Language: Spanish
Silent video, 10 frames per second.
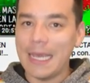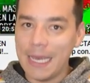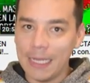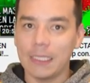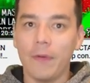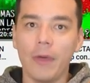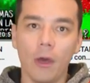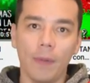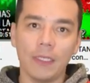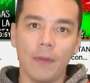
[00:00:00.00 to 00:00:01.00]
Y en este
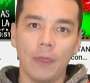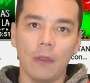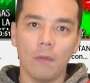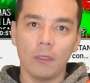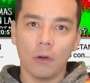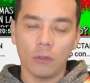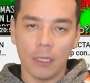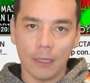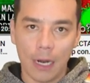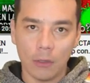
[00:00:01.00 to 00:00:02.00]
video precisamente vamos a
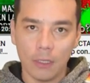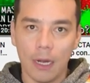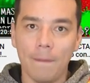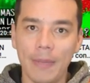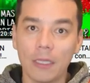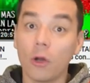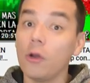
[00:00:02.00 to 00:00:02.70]
concentrarnos en el Bitcoin,